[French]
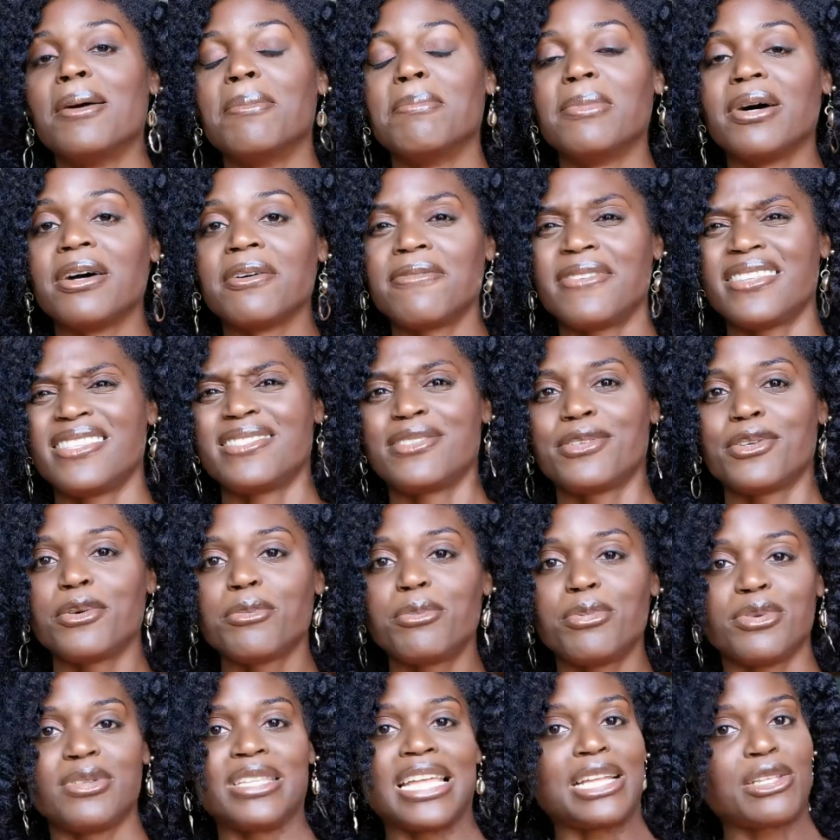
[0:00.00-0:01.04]
Mais en fait, c'est un
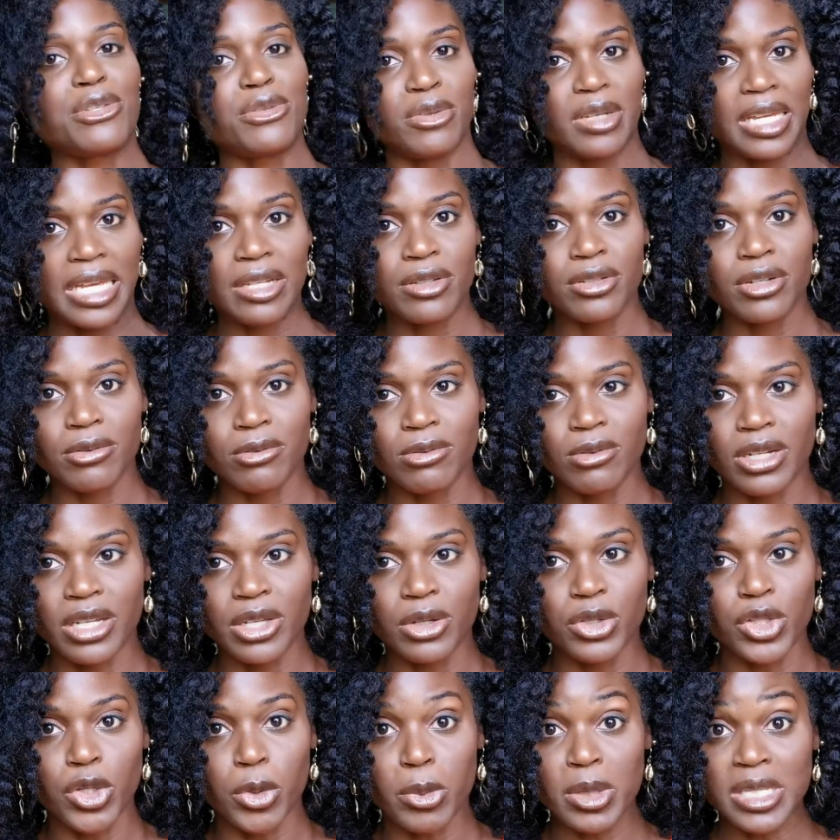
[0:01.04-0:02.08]
peu naturel de vouloir
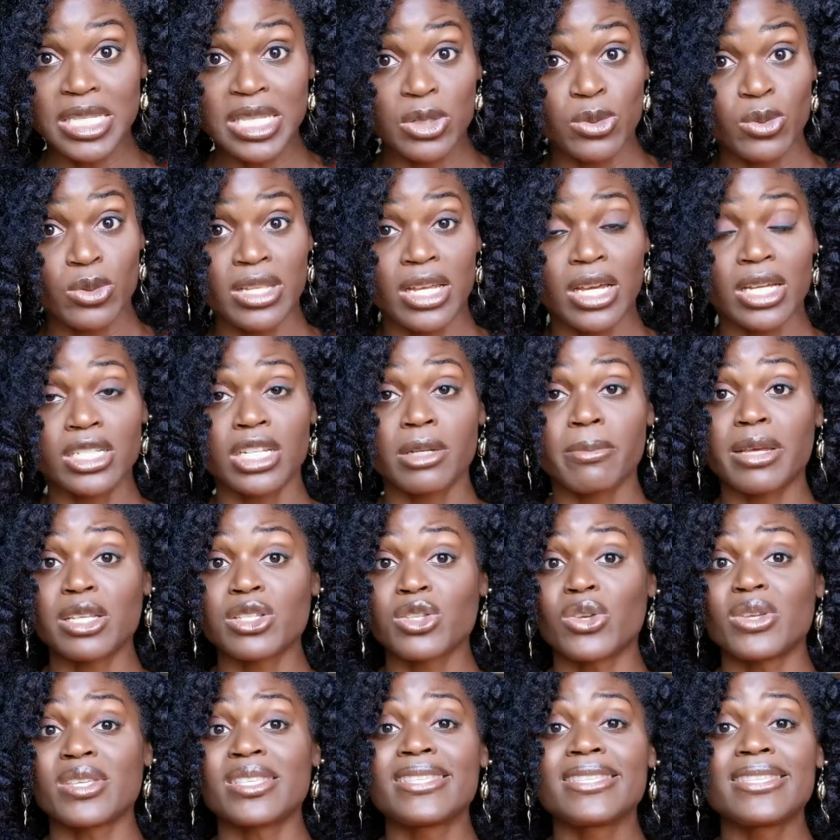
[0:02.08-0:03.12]
économiser son argent parce
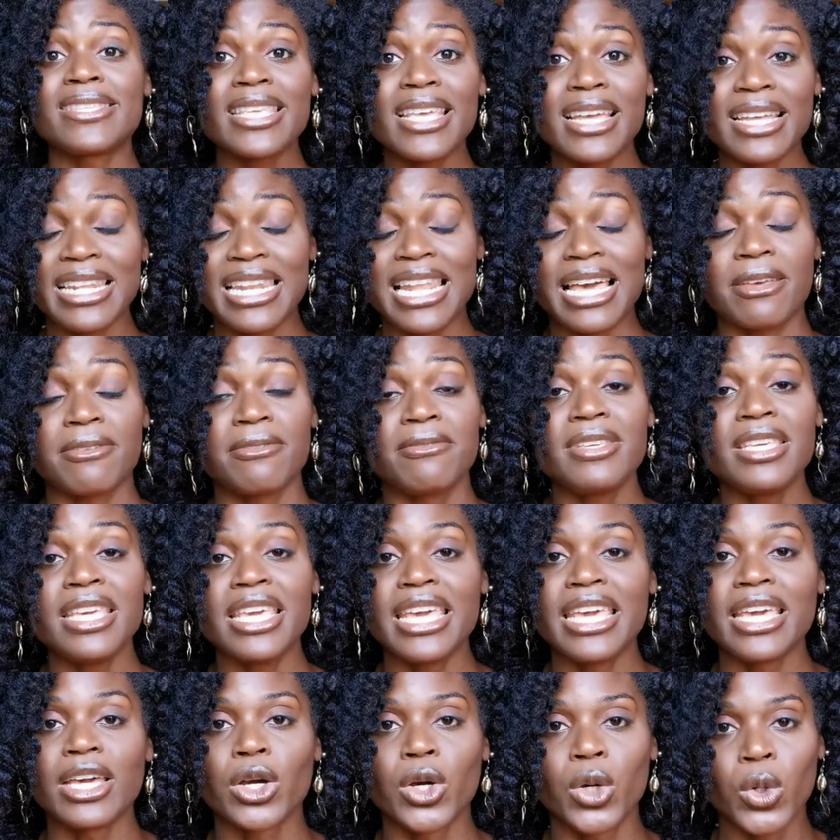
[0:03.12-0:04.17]
que certes, la vie
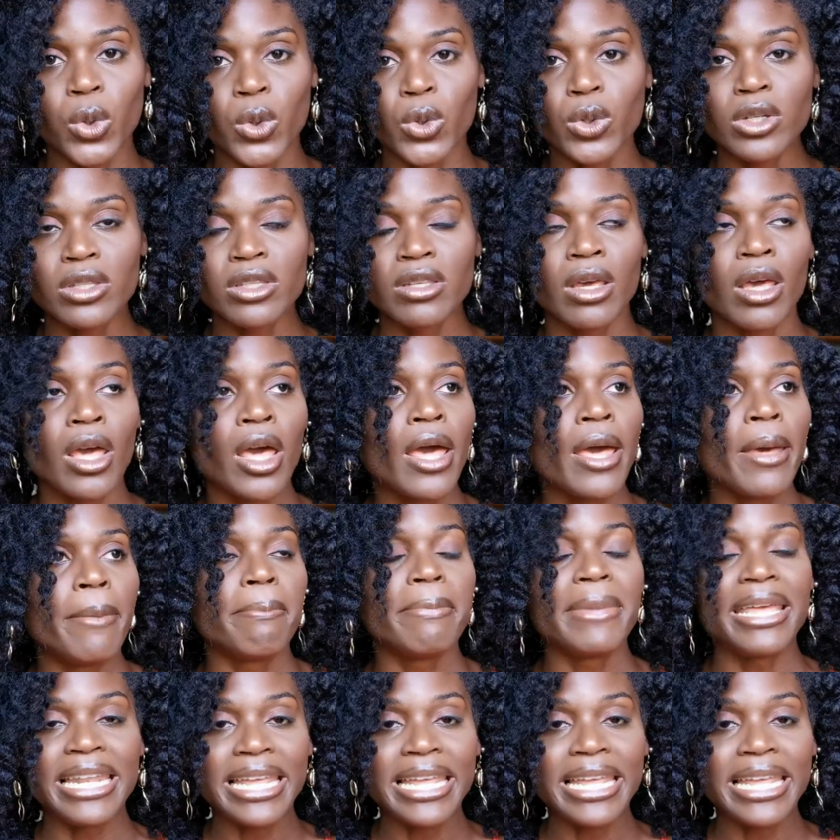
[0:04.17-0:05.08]
est courte, mais